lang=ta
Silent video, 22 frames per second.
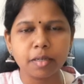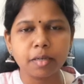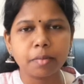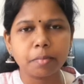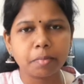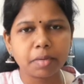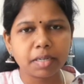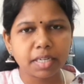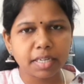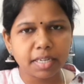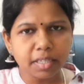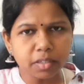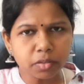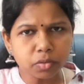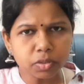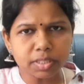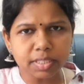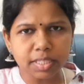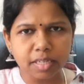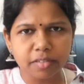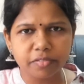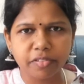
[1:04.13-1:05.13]
பட் இன்னும்
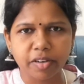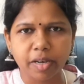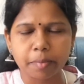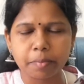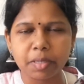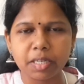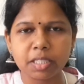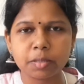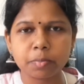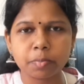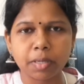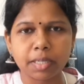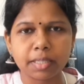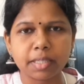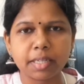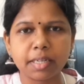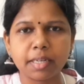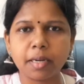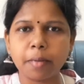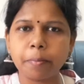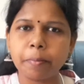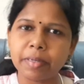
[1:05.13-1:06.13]
சில ஃபேமிலிஸ்
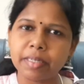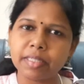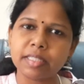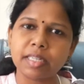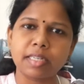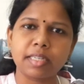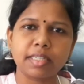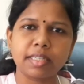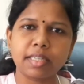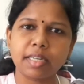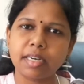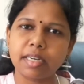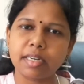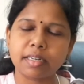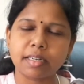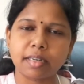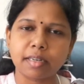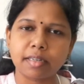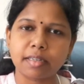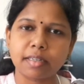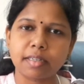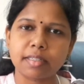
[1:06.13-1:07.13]
பார்த்திங்கன்னா பின்தங்கி தான்
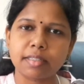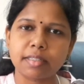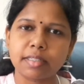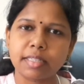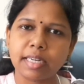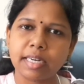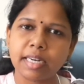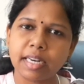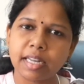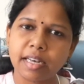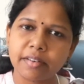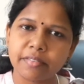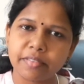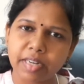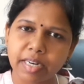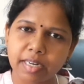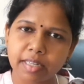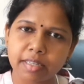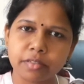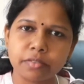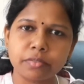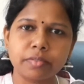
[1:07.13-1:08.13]
இருக்காங்க எல்லா
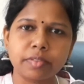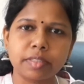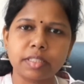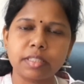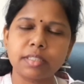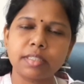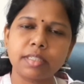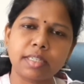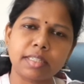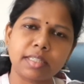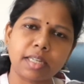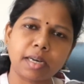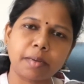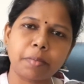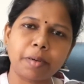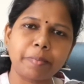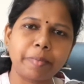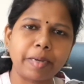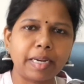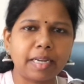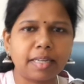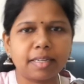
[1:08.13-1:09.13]
வேலையும் வந்து அந்த அம்மா
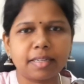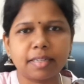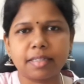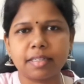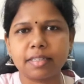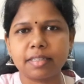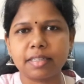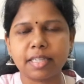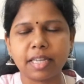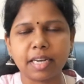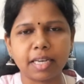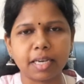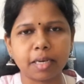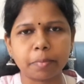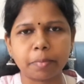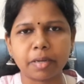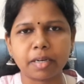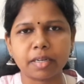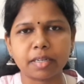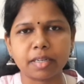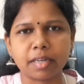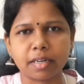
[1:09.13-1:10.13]
மேலே திணிக்க
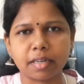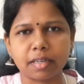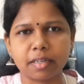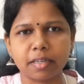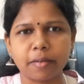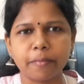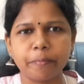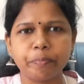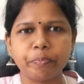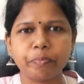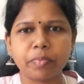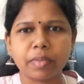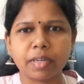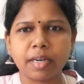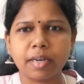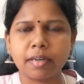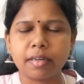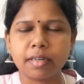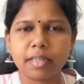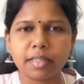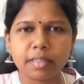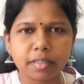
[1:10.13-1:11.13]
பார்க்குறாங்க
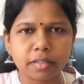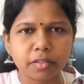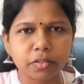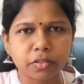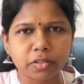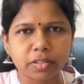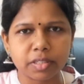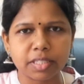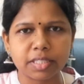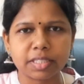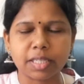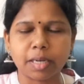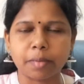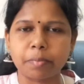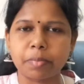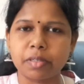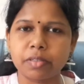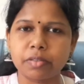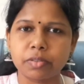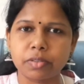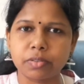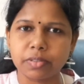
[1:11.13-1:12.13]
நீ தான் குழந்தைக்கு
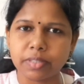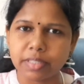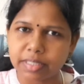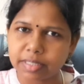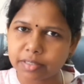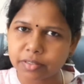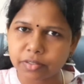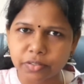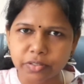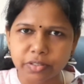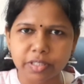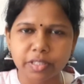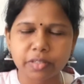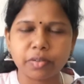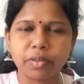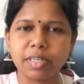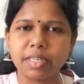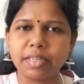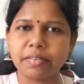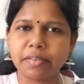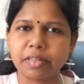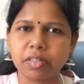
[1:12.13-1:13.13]
சாப்பாடு ஓட்டணும் நீ தான் குழந்தைய
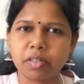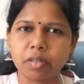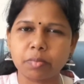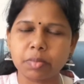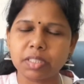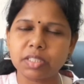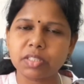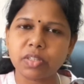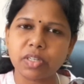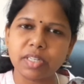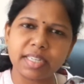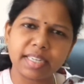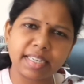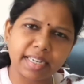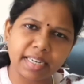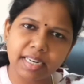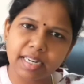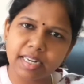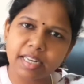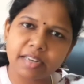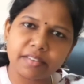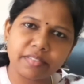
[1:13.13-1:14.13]
குளிக்க வைக்கணும் அப்படின்னு சொல்லிட்டு
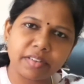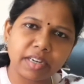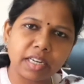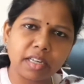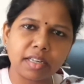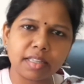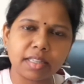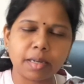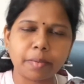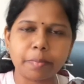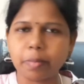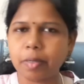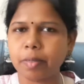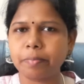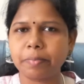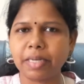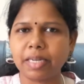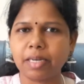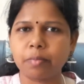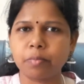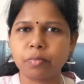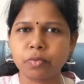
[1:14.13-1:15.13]
எல்லா வேலையும் அந்த அம்மா
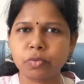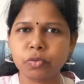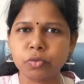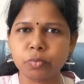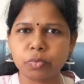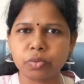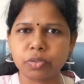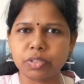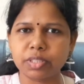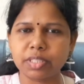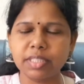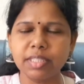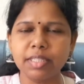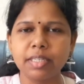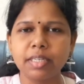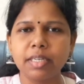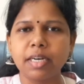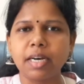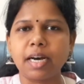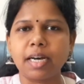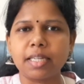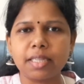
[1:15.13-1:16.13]
மேலே போகும் பொழுது
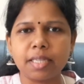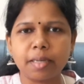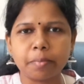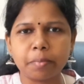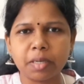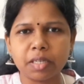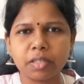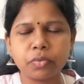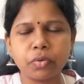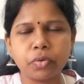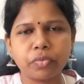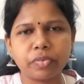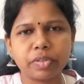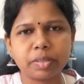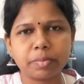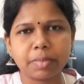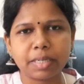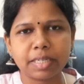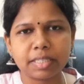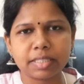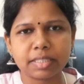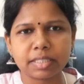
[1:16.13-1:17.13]
அந்த அம்மாவுக்கு ஒரு
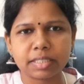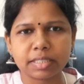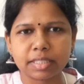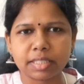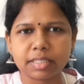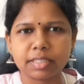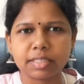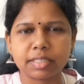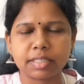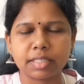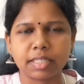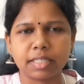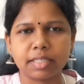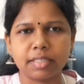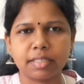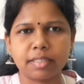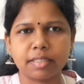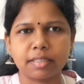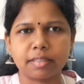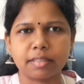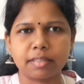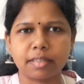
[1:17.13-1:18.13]
விதமான ஸ்ட்ரெஸ்
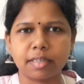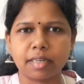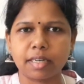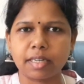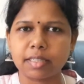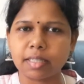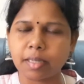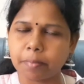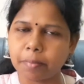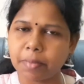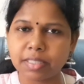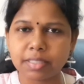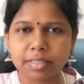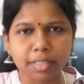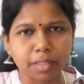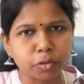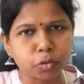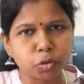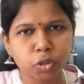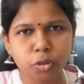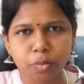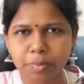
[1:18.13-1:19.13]
அண்ட் அந்த அம்மா அதை
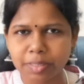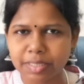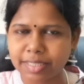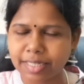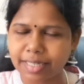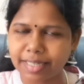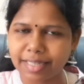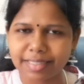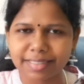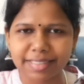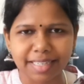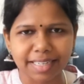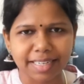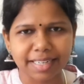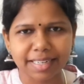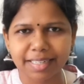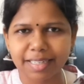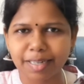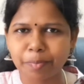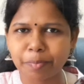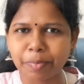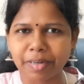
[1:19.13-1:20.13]
சந்தோஷமாக செய்ய
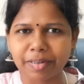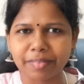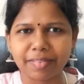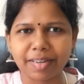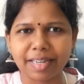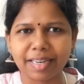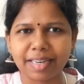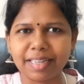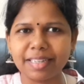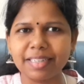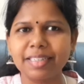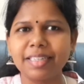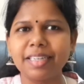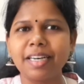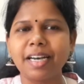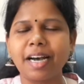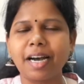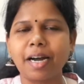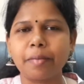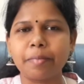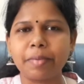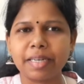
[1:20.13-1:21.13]
செய்கிறாங்கன்னா பரவாயில்ல
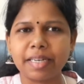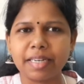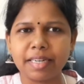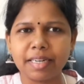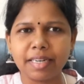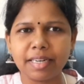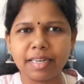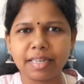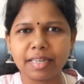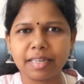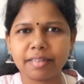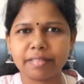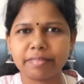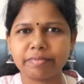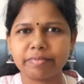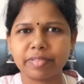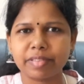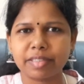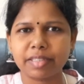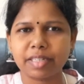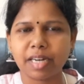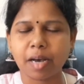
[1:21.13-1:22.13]
அப்படி இல்லை
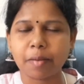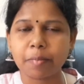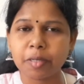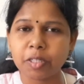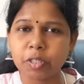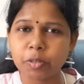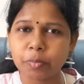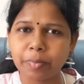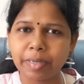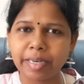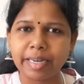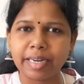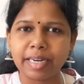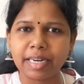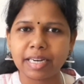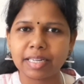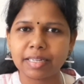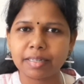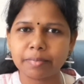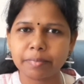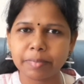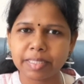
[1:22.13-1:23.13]
நான் மட்டுமே
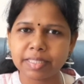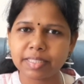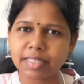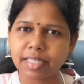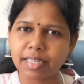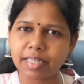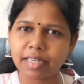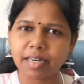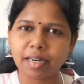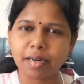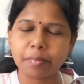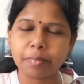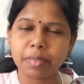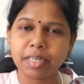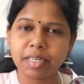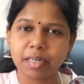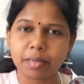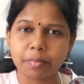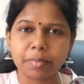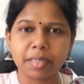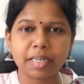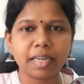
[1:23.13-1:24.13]
எல்லாமே செய்கிறேன்
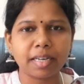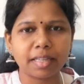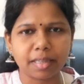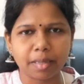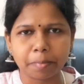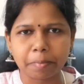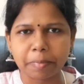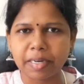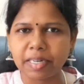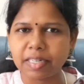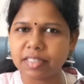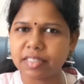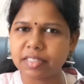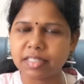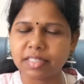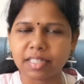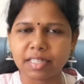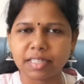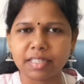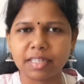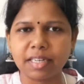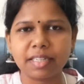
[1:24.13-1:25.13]
அப்படிங்கிற மாதிரி அந்த அம்மா
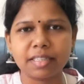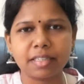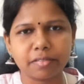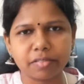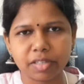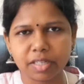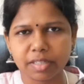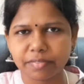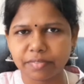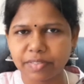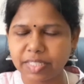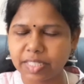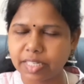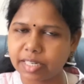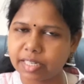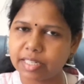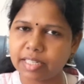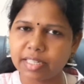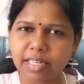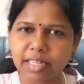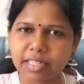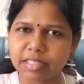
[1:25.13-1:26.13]
எடுத்துக்கிட்டாங்கன்னா அது அவங்களுக்கு
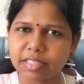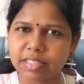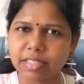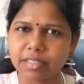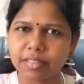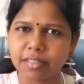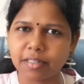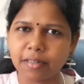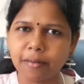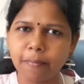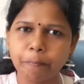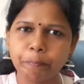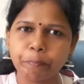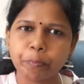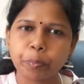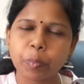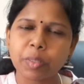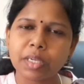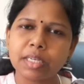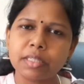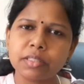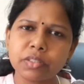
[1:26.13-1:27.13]
வீணான டென்ஷன் தான்
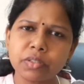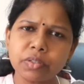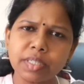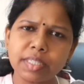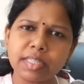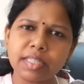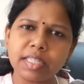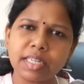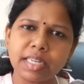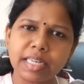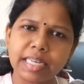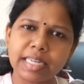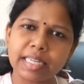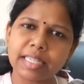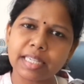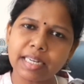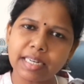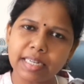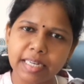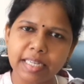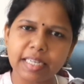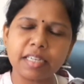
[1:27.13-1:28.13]
ஸோ இந்த
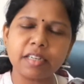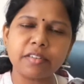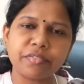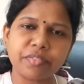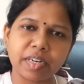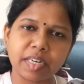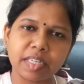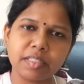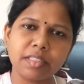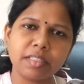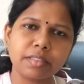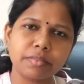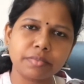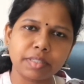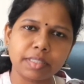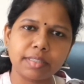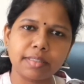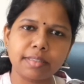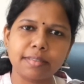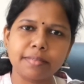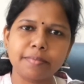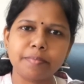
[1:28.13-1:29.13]
நேரத்தில் நீங்கள் ஃபாதர்ஸ்
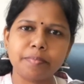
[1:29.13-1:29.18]
வந்து